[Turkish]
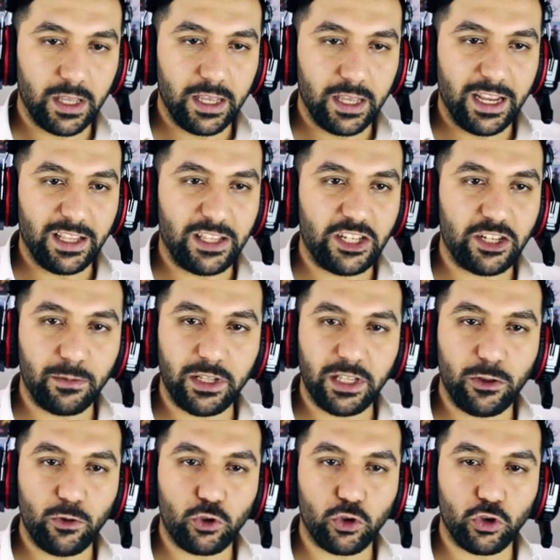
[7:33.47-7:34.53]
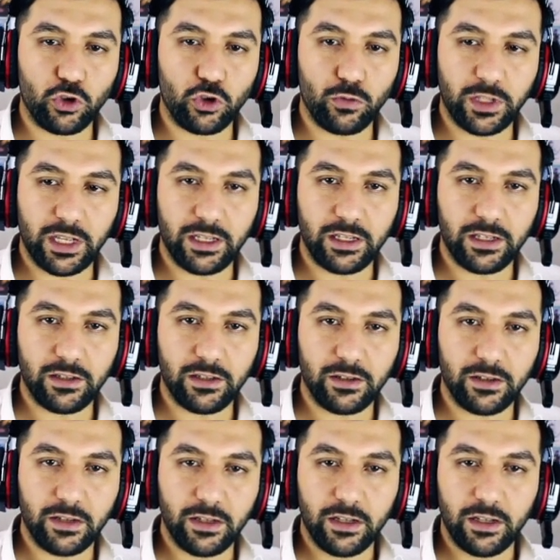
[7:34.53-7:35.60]
Yetişir mi diye düşündüm de.
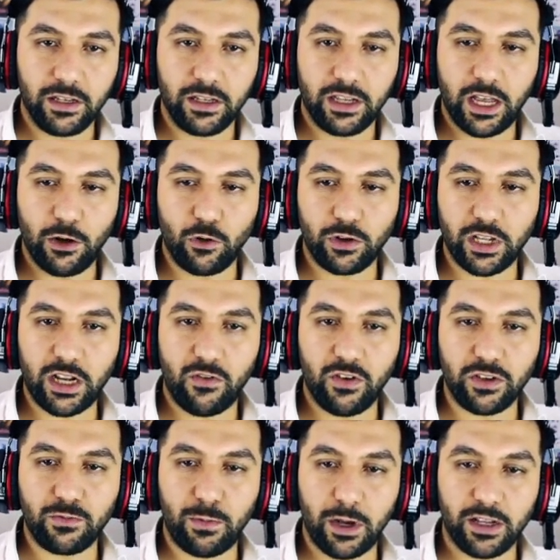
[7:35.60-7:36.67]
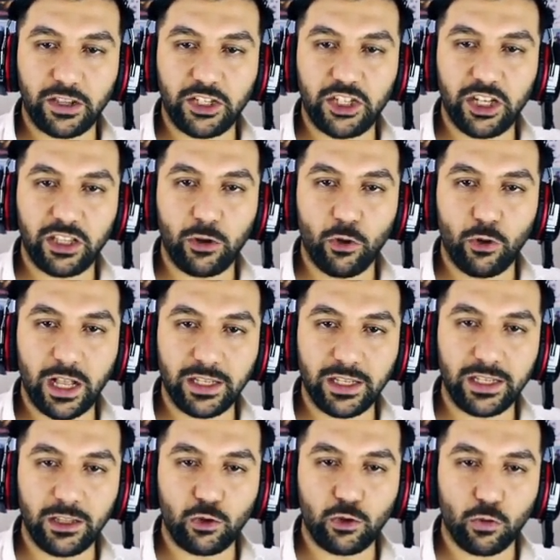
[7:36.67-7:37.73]
Yani oradaki hava patlatıcıya da
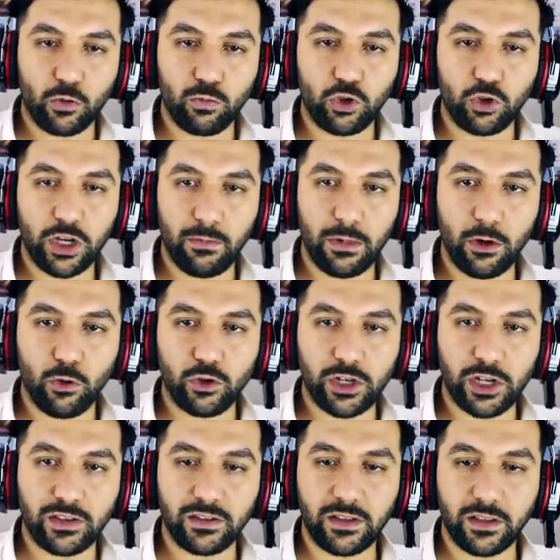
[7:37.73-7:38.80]
yönelseydi çok mükemmel olacaktı.